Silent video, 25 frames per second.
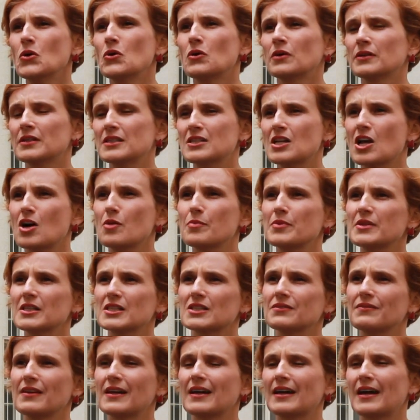Und ich glaube,
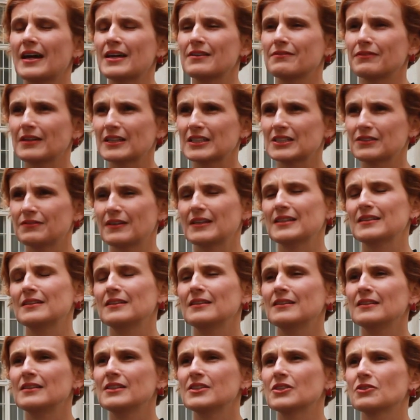es wäre einfach
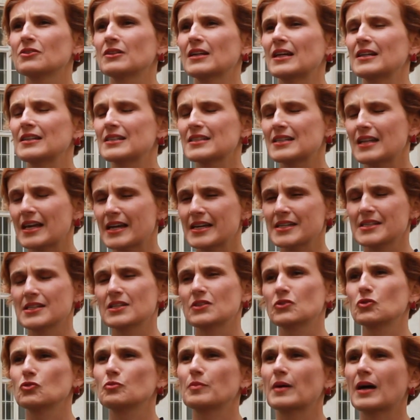zweckdienlicher und alles
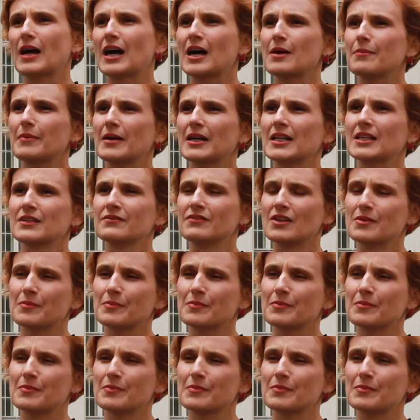leichter zu bearbeiten,